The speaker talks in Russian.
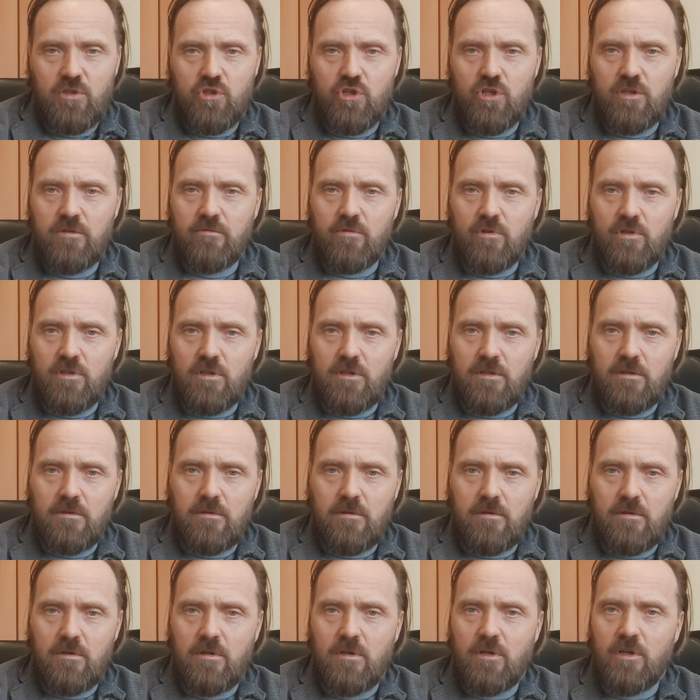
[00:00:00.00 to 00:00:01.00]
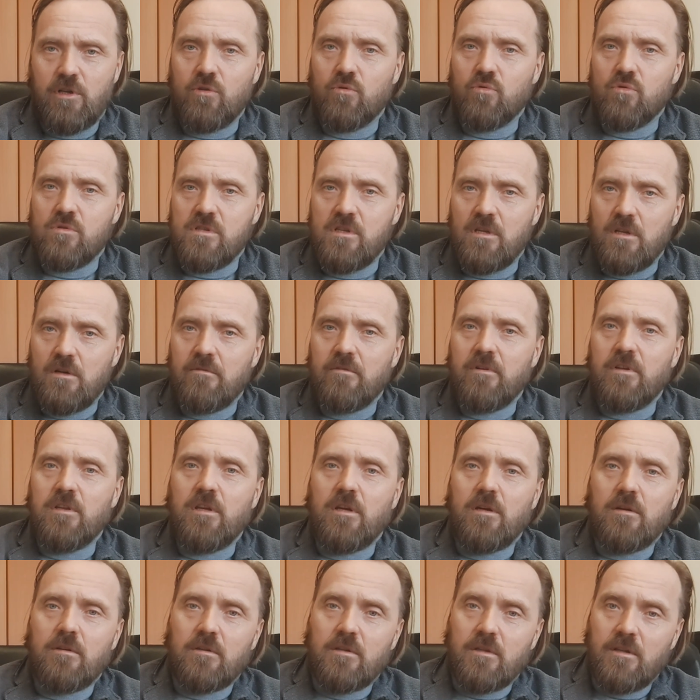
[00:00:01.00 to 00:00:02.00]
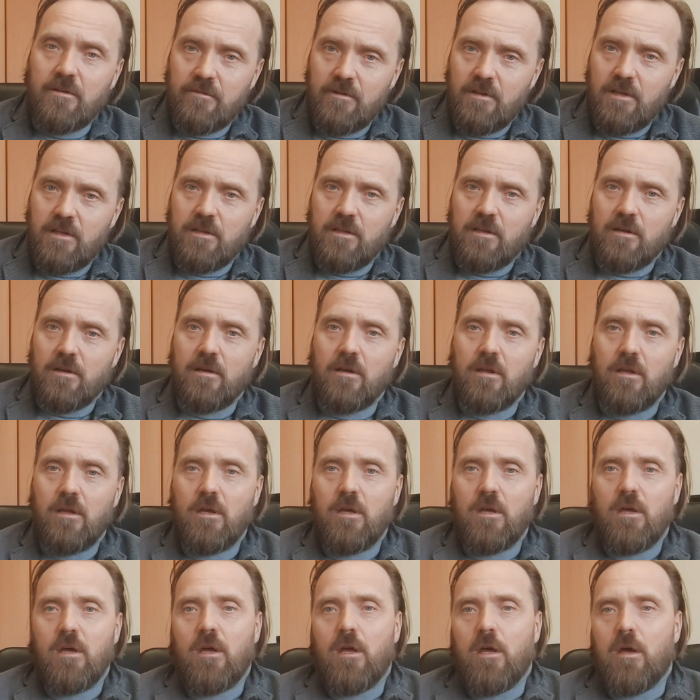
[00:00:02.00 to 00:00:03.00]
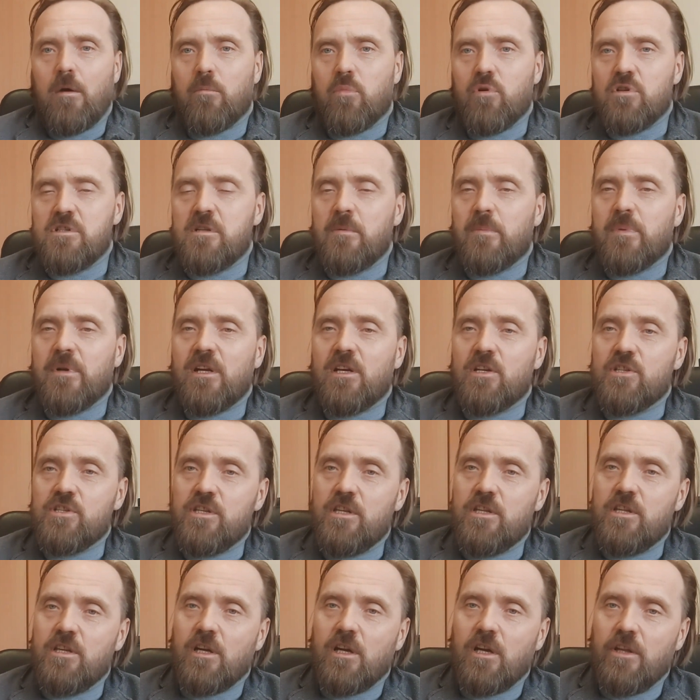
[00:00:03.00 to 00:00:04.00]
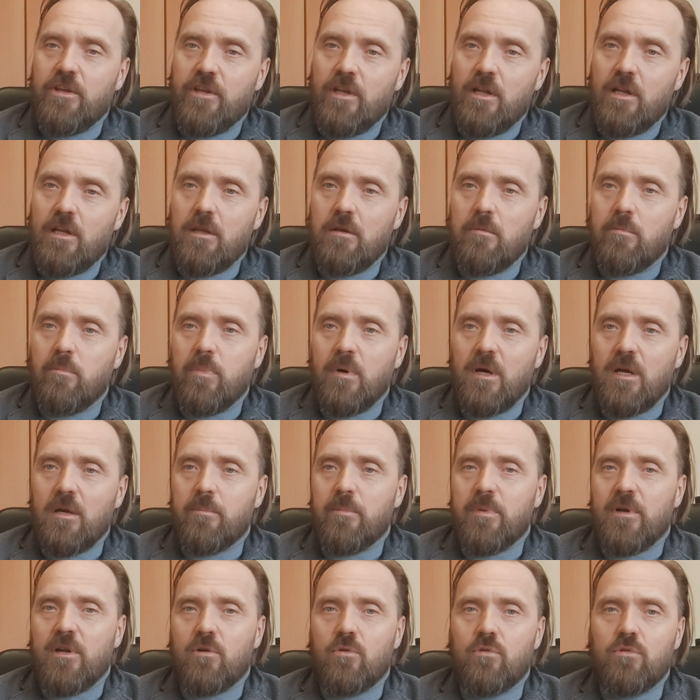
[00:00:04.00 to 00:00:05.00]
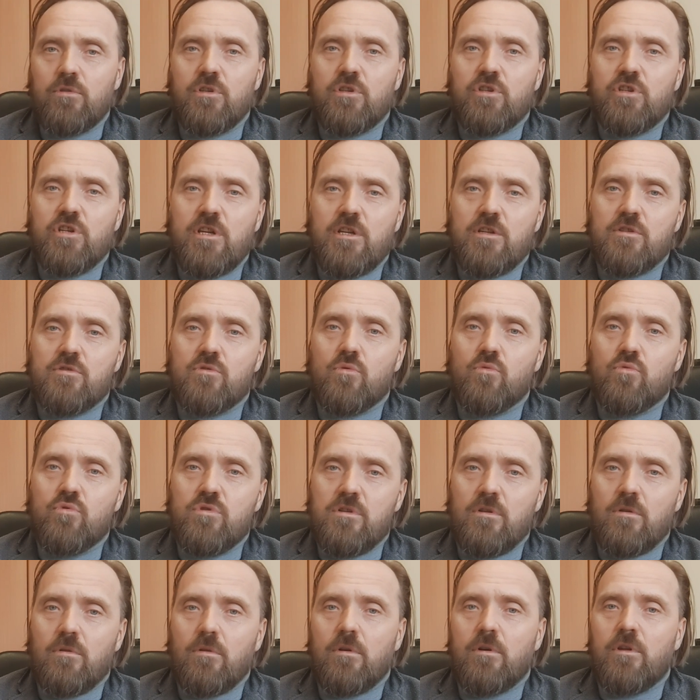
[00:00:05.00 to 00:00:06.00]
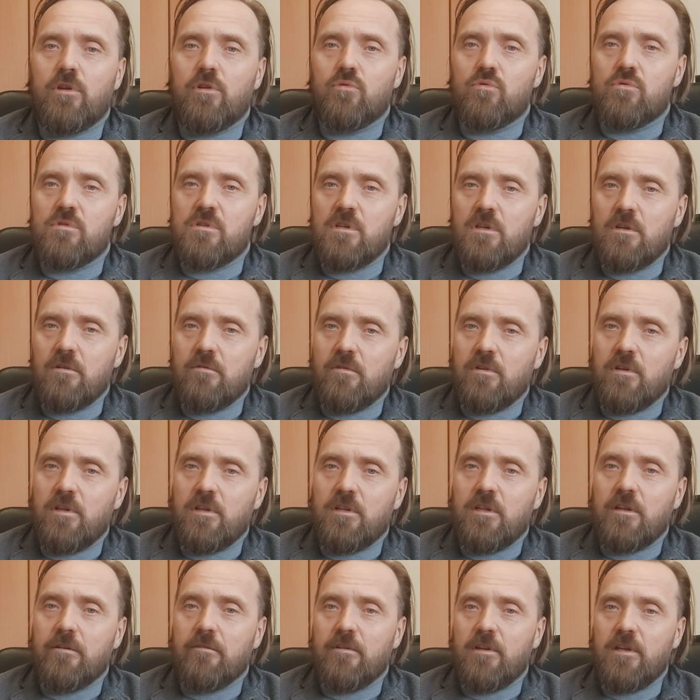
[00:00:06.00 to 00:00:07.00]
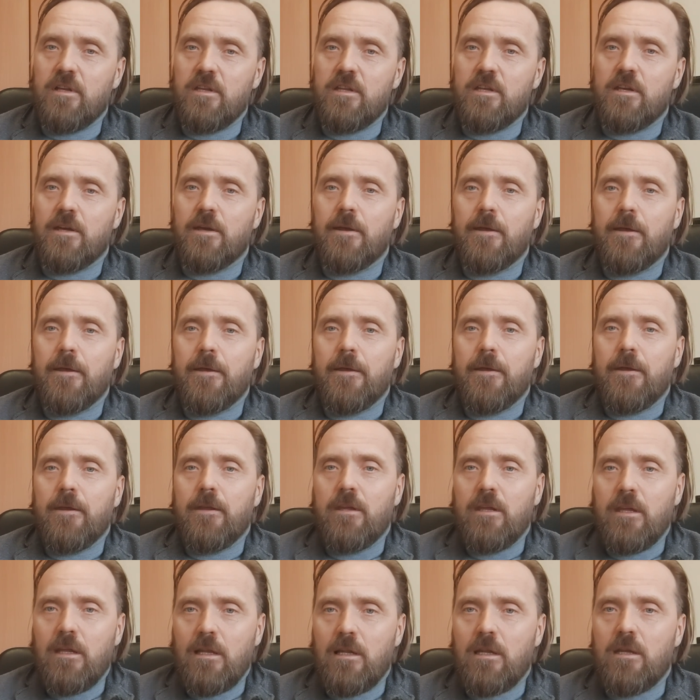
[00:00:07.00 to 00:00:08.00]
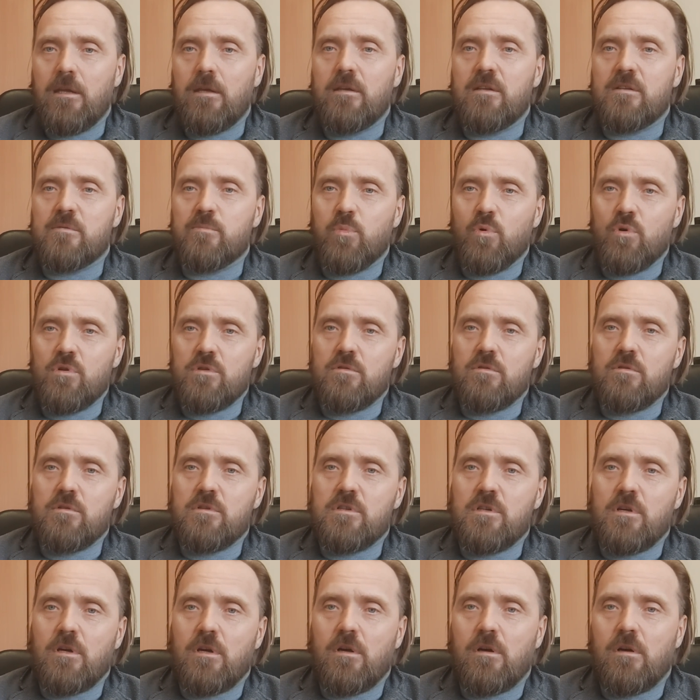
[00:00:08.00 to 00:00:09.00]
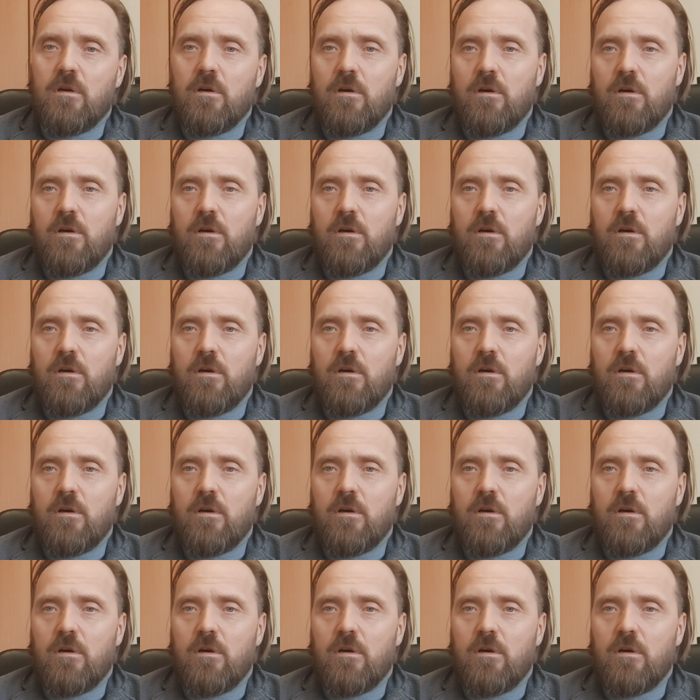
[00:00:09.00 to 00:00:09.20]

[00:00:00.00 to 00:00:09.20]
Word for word: Четвертое. Редуцирование давления. После прохождения котельной пар проходит через узел редуцирования давления или используется